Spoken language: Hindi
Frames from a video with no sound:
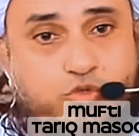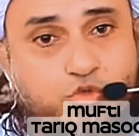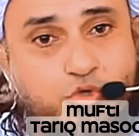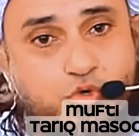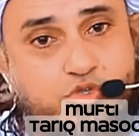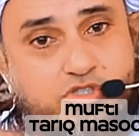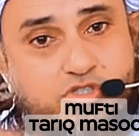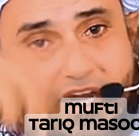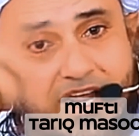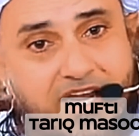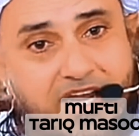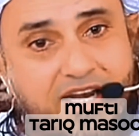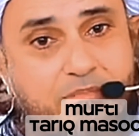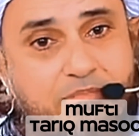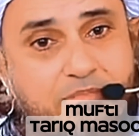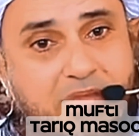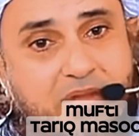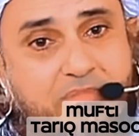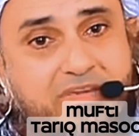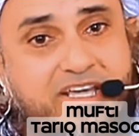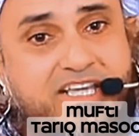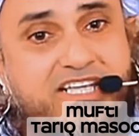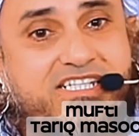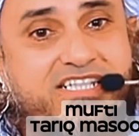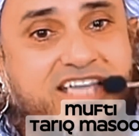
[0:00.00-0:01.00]
दूसरा
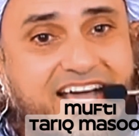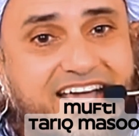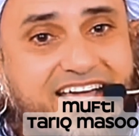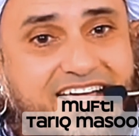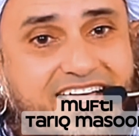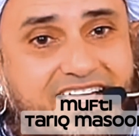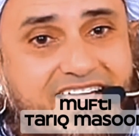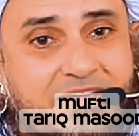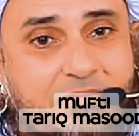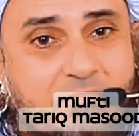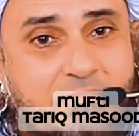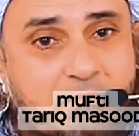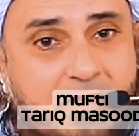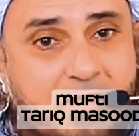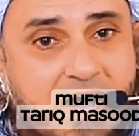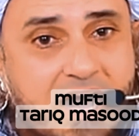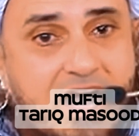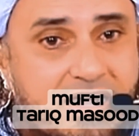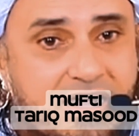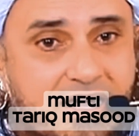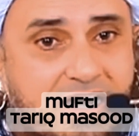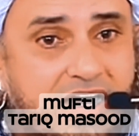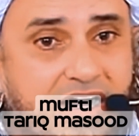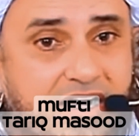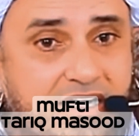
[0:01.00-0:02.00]
नंबर भी किसका है
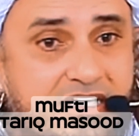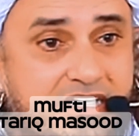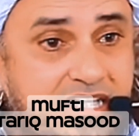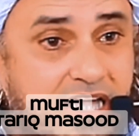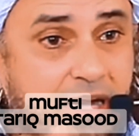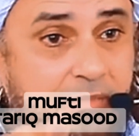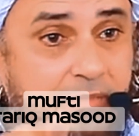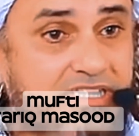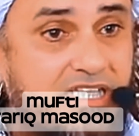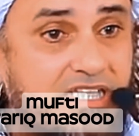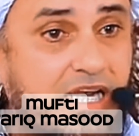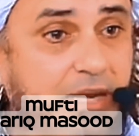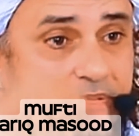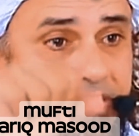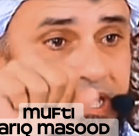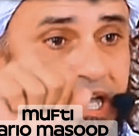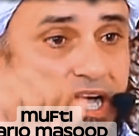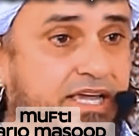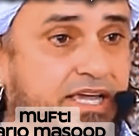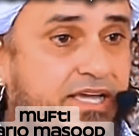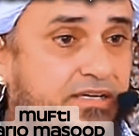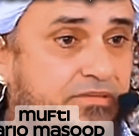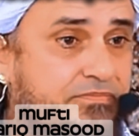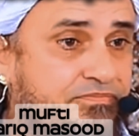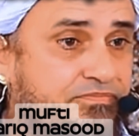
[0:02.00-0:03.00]
मां का इसका मतलब क्या
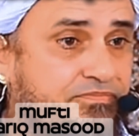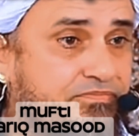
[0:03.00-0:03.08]
है